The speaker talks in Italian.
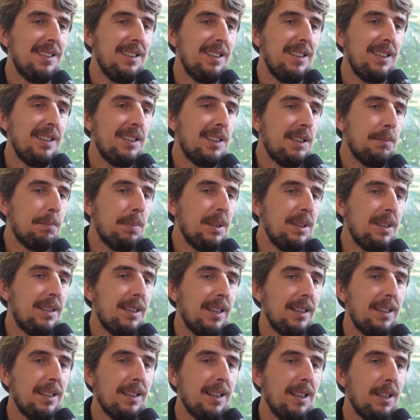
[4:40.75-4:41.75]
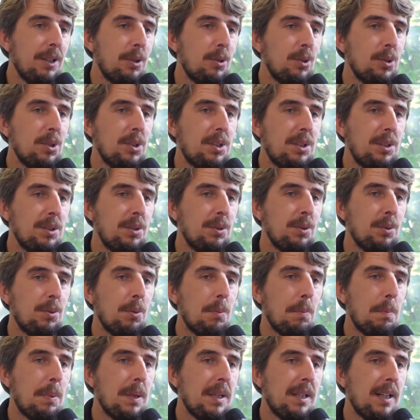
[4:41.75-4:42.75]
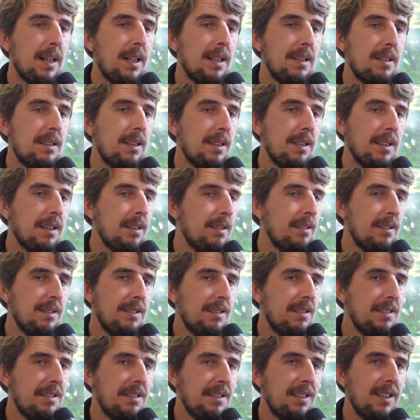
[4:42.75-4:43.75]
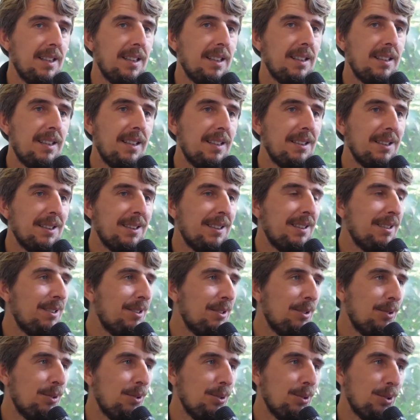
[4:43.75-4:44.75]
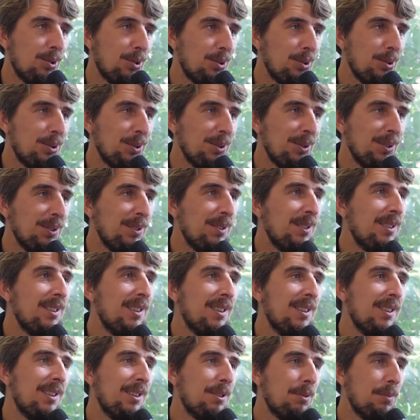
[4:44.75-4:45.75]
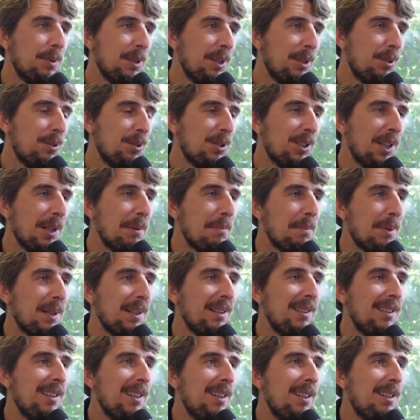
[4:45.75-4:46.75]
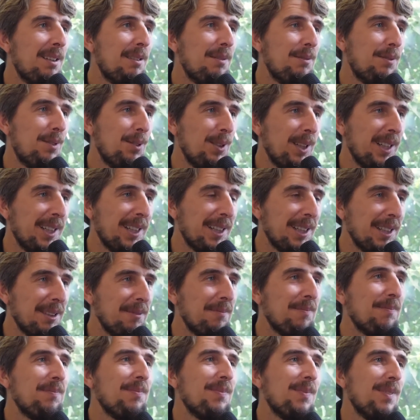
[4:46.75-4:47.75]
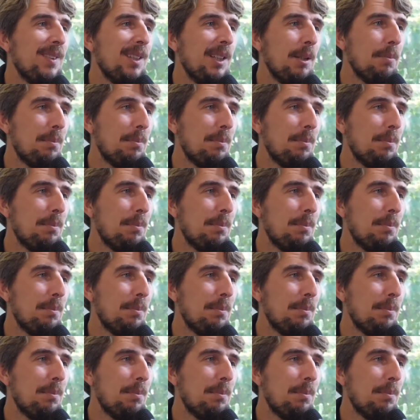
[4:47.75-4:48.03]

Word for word: e se pensate che le cose siano complicate, in realtà non lo sono. Come dico sempre, volere e